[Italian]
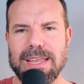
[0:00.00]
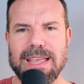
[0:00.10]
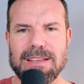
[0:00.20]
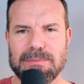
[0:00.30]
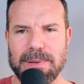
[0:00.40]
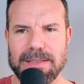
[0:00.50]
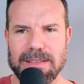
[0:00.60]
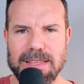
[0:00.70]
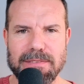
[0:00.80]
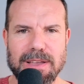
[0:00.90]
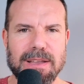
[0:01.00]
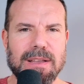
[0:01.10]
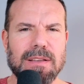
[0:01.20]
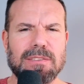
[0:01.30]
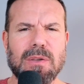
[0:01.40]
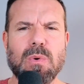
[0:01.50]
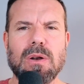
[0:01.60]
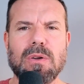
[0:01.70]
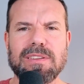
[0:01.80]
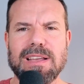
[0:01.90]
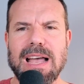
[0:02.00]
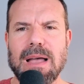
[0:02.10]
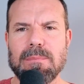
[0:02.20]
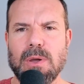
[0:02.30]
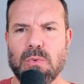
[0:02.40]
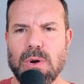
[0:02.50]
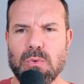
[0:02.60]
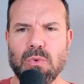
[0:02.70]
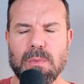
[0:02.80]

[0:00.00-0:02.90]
e aspettative. Se qualcosa cambia o qualcuno